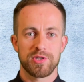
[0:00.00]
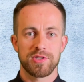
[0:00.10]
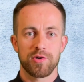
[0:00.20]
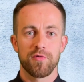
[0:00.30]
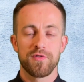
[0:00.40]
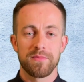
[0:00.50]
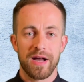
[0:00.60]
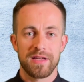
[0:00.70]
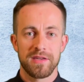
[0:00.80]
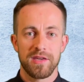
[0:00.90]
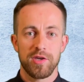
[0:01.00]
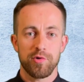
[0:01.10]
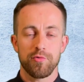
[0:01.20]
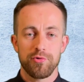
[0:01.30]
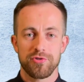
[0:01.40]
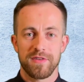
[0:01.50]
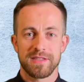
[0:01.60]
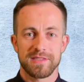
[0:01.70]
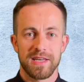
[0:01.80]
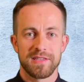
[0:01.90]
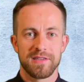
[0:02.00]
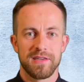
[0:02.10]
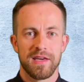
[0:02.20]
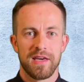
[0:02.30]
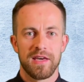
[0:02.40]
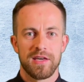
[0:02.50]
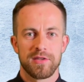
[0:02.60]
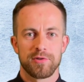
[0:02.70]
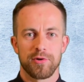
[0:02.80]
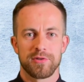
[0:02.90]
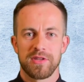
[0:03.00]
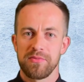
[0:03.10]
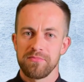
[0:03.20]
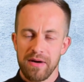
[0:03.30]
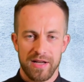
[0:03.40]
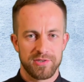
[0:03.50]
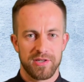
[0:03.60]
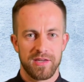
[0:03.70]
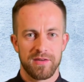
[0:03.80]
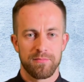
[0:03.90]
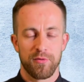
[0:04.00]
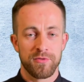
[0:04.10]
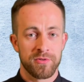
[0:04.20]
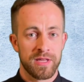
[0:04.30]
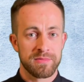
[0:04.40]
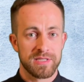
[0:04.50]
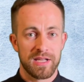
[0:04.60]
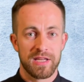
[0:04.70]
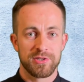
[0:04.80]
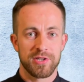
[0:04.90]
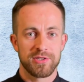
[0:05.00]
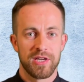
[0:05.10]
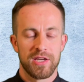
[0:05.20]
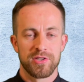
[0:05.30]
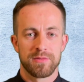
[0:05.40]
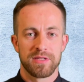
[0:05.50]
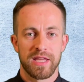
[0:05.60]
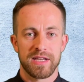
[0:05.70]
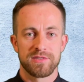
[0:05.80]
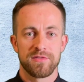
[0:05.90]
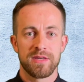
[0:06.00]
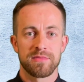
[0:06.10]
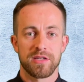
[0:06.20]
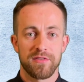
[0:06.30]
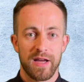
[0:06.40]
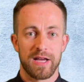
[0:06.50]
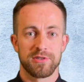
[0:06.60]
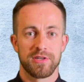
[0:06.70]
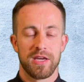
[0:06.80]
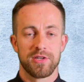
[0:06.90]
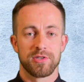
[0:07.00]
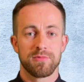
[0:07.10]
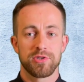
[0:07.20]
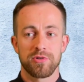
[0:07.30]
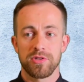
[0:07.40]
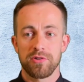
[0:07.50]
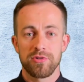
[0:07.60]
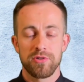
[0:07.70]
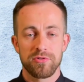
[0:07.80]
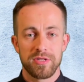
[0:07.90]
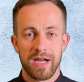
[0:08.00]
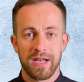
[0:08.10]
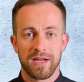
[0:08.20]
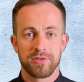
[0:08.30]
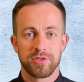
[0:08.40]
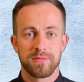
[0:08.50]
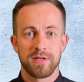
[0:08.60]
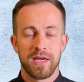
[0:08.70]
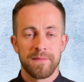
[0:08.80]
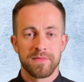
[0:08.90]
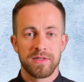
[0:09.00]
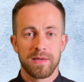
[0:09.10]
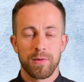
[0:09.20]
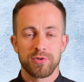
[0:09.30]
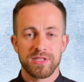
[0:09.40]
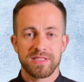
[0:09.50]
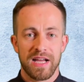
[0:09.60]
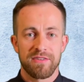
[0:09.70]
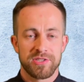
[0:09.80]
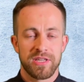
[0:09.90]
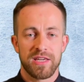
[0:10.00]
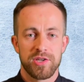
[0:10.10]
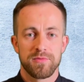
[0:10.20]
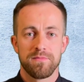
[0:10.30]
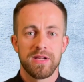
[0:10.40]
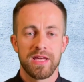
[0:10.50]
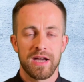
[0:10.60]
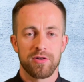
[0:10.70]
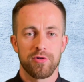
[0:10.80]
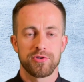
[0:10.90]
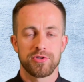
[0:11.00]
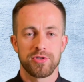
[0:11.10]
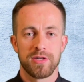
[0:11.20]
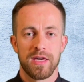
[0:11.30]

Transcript: Niego wybrani i uświęceni, to tym bardziej powinno nam zależeć, żeby teraz w nim trwać, żeby się od niego nie oddalać, żeby nie poprzestawać na jakiejś byle jakości.